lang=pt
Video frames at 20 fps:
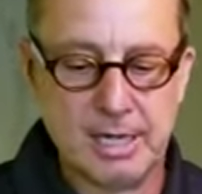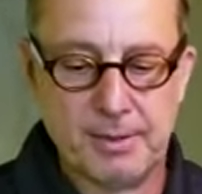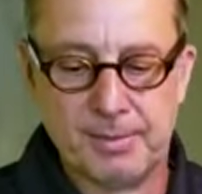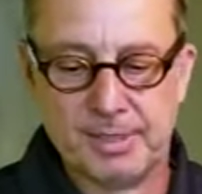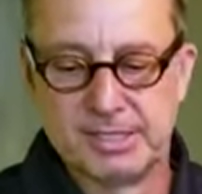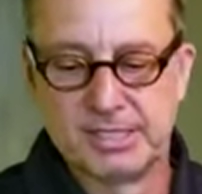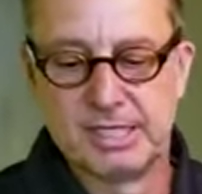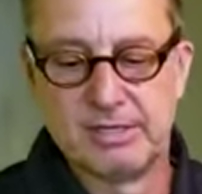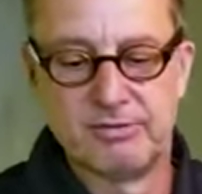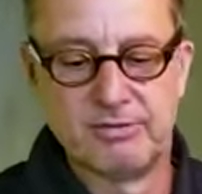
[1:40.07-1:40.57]

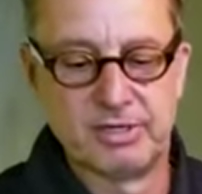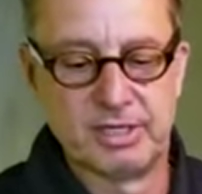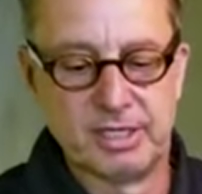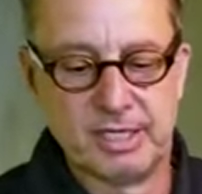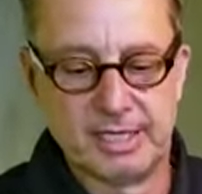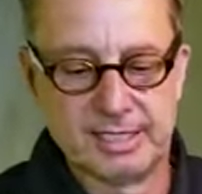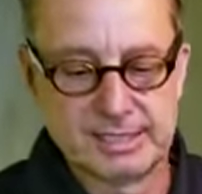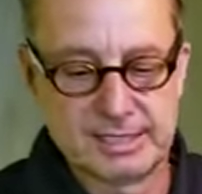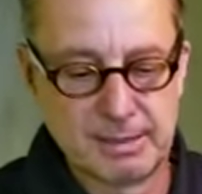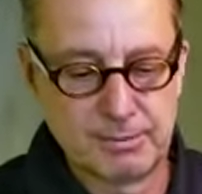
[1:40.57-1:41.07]
Mas você vê,
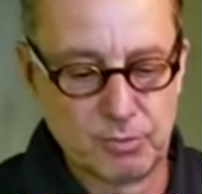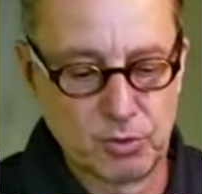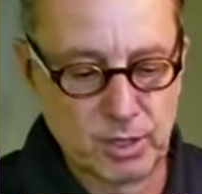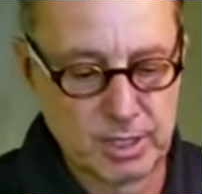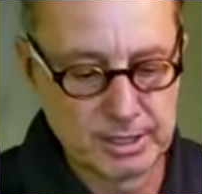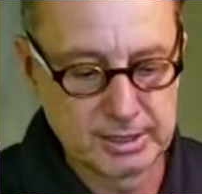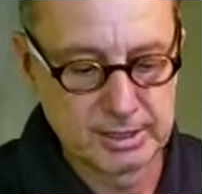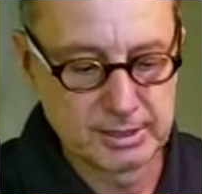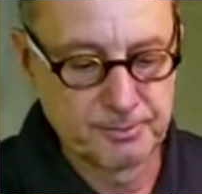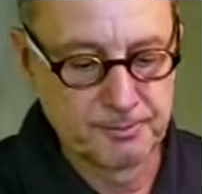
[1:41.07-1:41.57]
essa
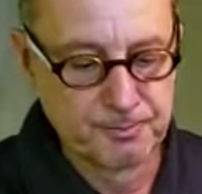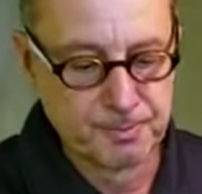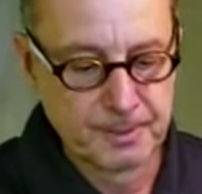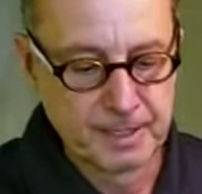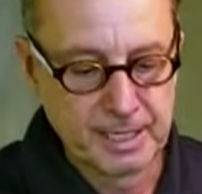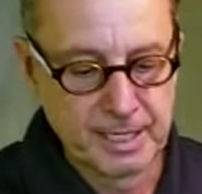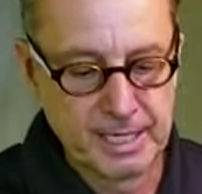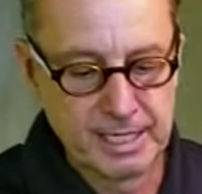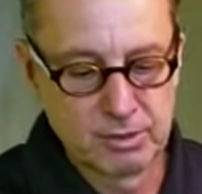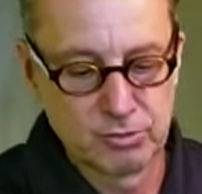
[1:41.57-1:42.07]
bota,
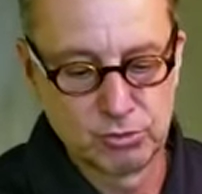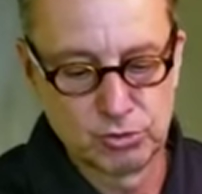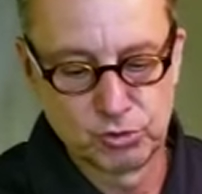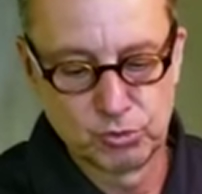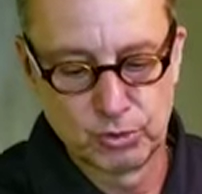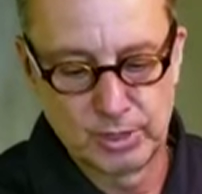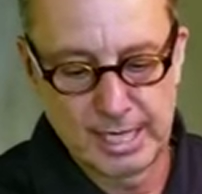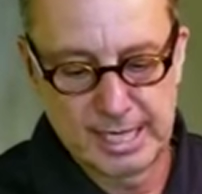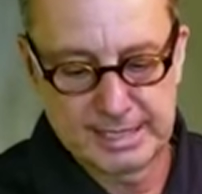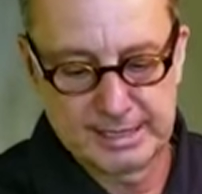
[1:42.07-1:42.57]
ela é
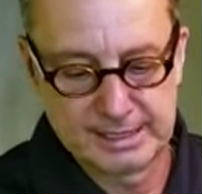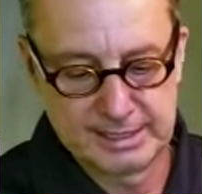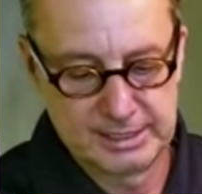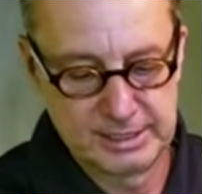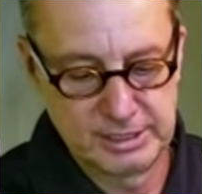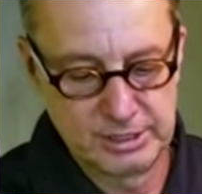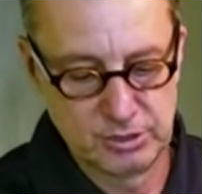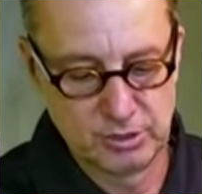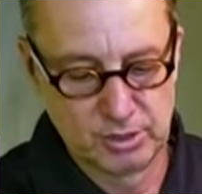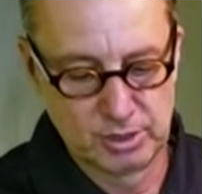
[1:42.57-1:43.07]
costurada
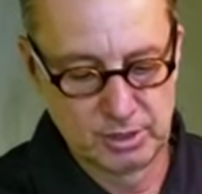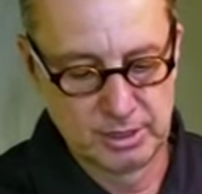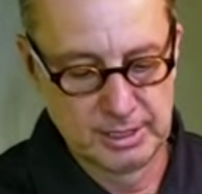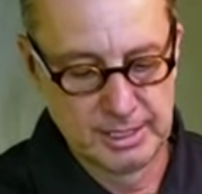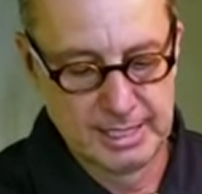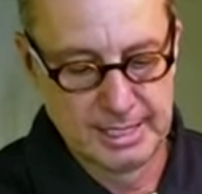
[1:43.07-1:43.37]
aqui, ó.